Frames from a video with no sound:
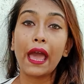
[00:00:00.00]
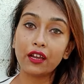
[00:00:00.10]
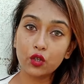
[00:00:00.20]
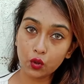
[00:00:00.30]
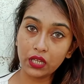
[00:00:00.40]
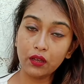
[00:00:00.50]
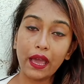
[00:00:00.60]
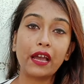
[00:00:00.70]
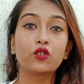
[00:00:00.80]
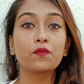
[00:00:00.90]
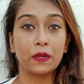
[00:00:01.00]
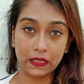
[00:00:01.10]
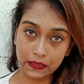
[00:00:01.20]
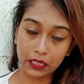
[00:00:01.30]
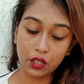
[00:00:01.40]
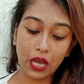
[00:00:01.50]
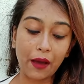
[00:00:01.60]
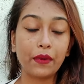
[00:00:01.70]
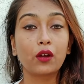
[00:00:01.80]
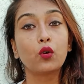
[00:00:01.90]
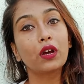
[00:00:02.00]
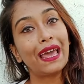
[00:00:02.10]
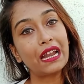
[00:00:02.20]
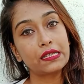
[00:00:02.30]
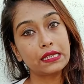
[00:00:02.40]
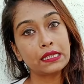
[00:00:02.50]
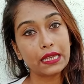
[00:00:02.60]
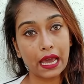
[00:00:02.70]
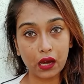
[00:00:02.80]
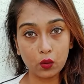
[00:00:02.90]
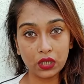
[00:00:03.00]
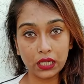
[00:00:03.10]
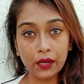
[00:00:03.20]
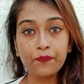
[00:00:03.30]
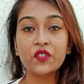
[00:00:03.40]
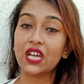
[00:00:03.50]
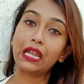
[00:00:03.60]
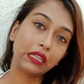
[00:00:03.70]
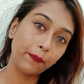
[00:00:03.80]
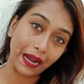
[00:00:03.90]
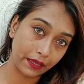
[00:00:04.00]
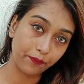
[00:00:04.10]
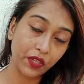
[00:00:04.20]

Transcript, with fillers: একজনই একজন পার্সনই আমরা গুগল অ্যাডসেন্স অ্যাকাউন্টটা চালাতে পারি